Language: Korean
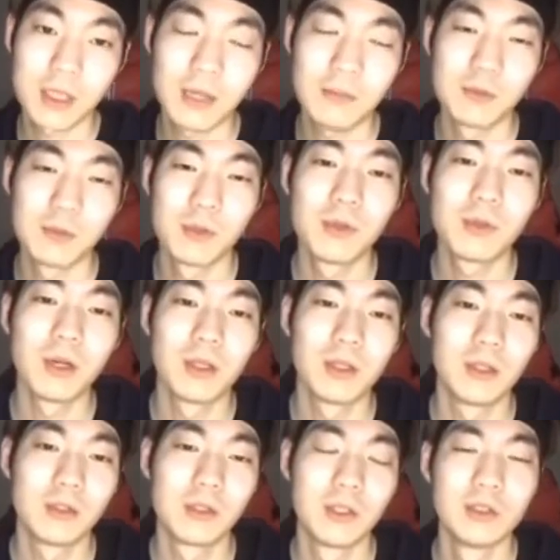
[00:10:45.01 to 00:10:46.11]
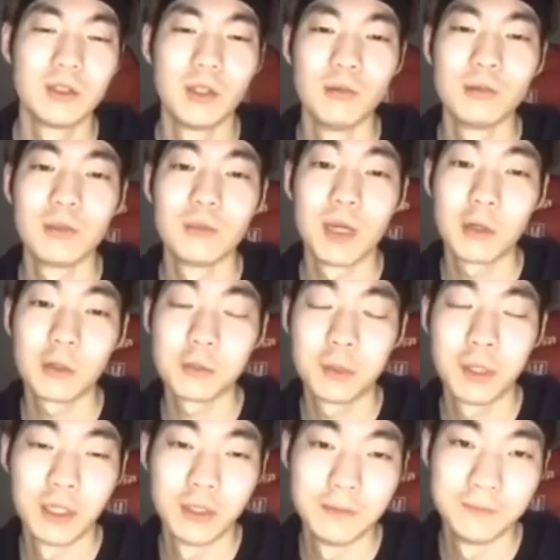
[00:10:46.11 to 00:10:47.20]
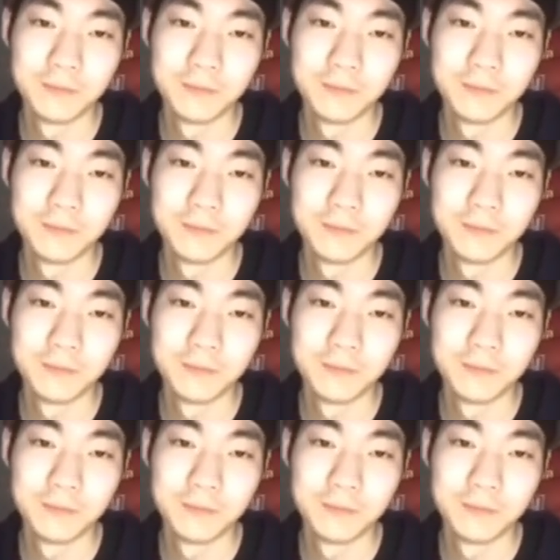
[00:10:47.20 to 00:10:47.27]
참 좋을 것 같아요. 저는 너무 너무 하고 싶어요.